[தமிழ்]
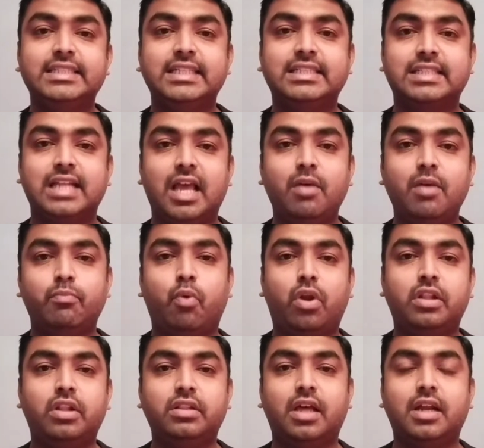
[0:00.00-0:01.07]
சிக்ஸ்ல
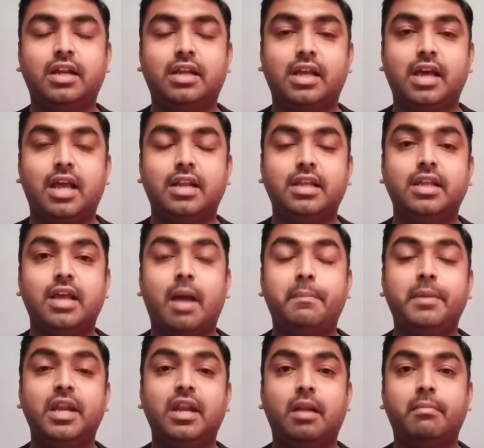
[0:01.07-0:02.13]
பிறந்தா இருக்காரு
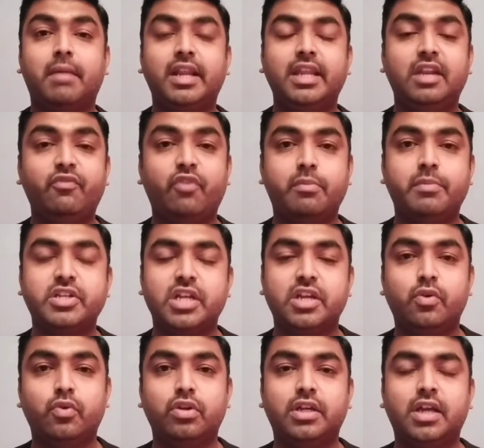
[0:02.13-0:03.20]
அப்படின்ற மாதிரி இன்ஃபர்மேஷன்
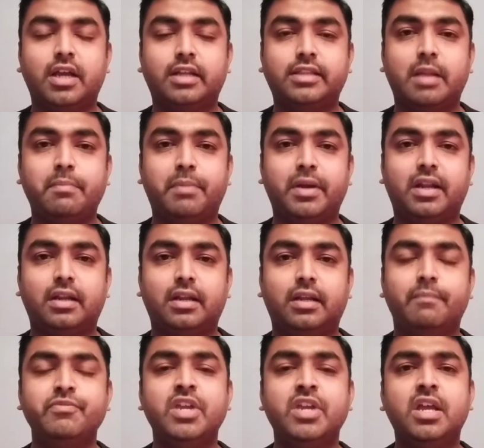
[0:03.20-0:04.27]
இவங்களுக்கு இருக்கு
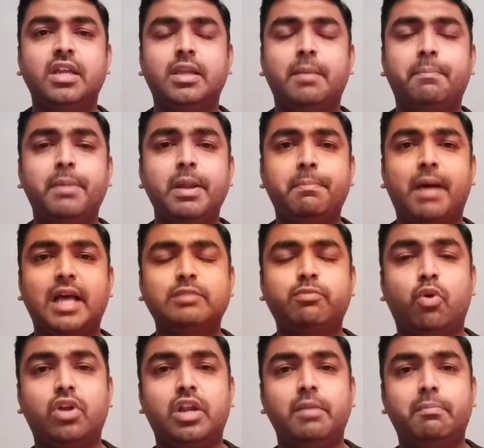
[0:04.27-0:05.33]
எப்படி
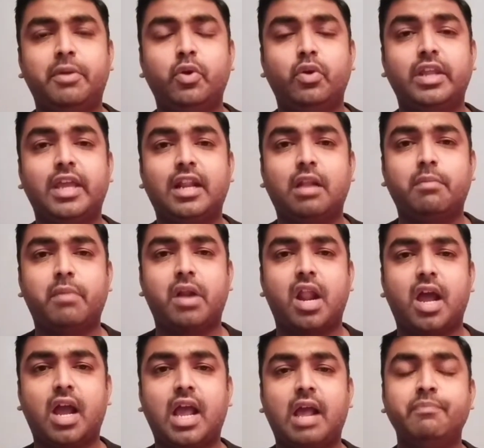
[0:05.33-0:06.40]
பாஸ்போர்ட்ல இப்படி ஒரு எரர்
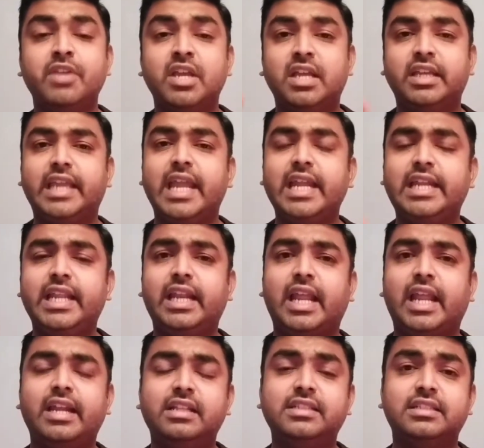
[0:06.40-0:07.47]
பண்ணாங்க எயிட்டீன்
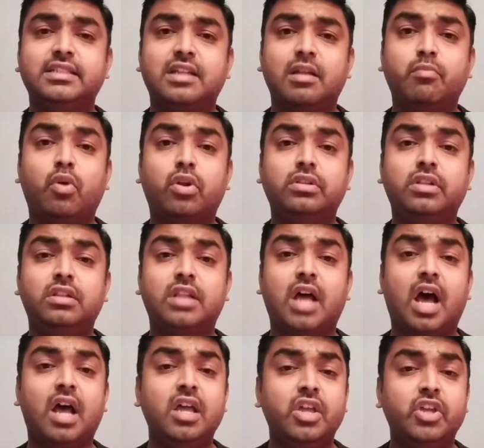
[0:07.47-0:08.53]
நைன்டி சிக்ஸ்ல பிறந்திருந்தா
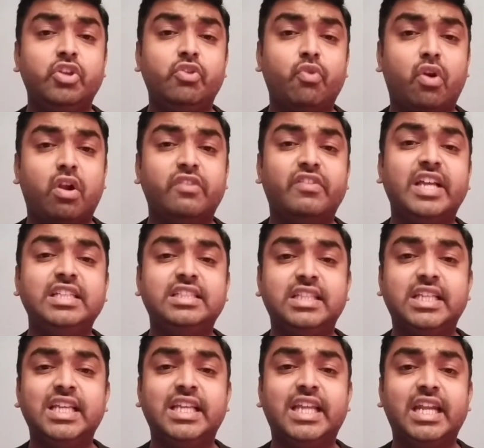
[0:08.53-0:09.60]
இவரோட
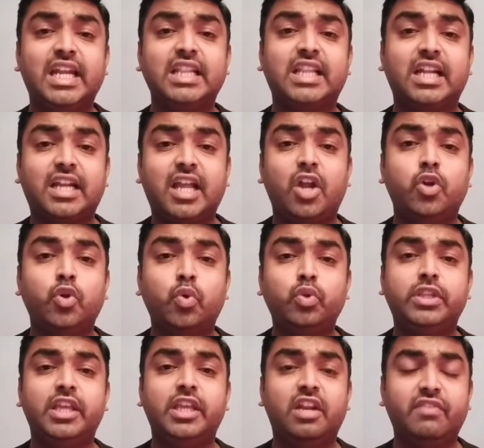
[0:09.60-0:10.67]
வயசு கிட்டத்தட்ட
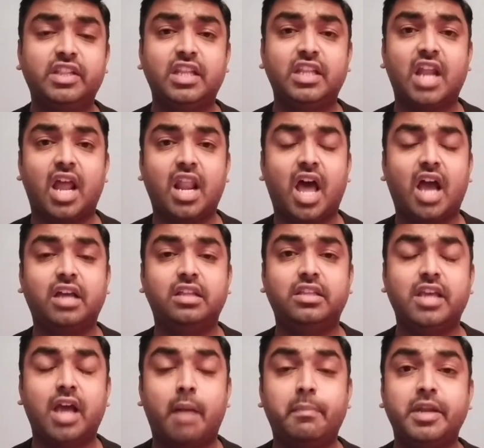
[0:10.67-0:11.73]
நூத்தி இருபத்தி நாலு ஆகுது
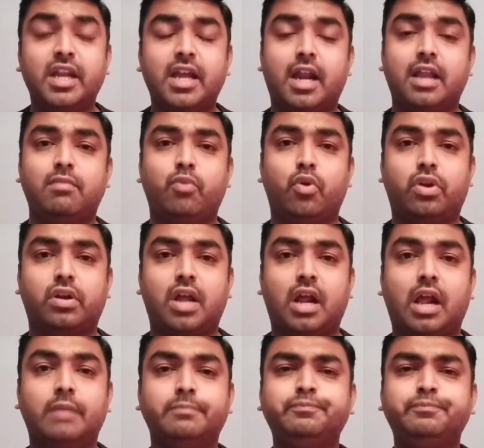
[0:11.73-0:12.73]
அப்படின்னு கரெக்ட் போட்டிருக்காங்க